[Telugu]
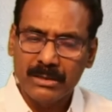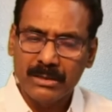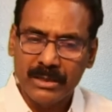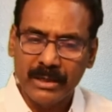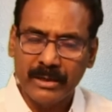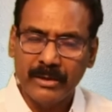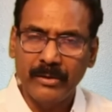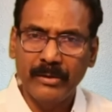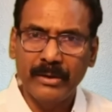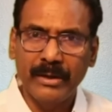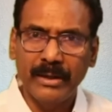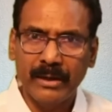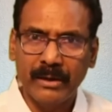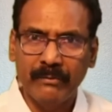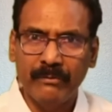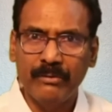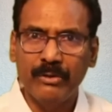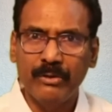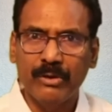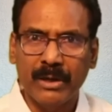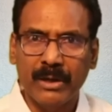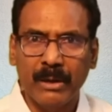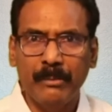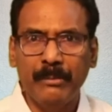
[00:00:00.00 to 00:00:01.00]
సెక్యూరిటీ
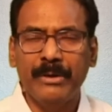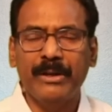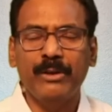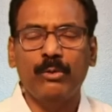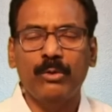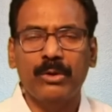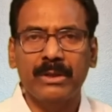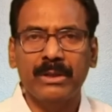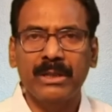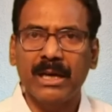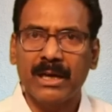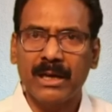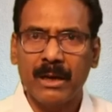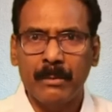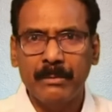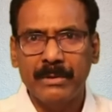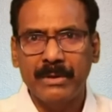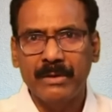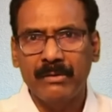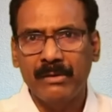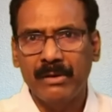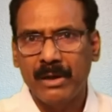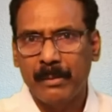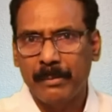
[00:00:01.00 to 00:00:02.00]
రివ్యూ కమిటీ ఉంటుంది ఆ
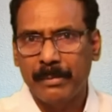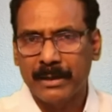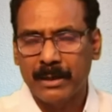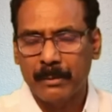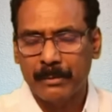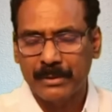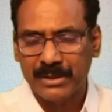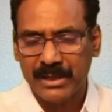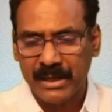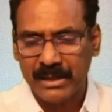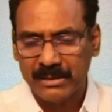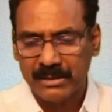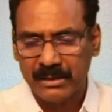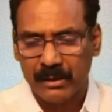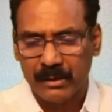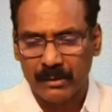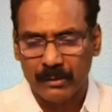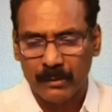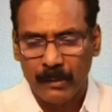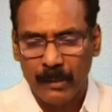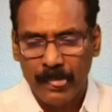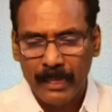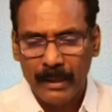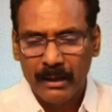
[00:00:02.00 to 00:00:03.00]
కమిటీ వాళ్ళు ఎప్పటికప్పుడు చేస్తారు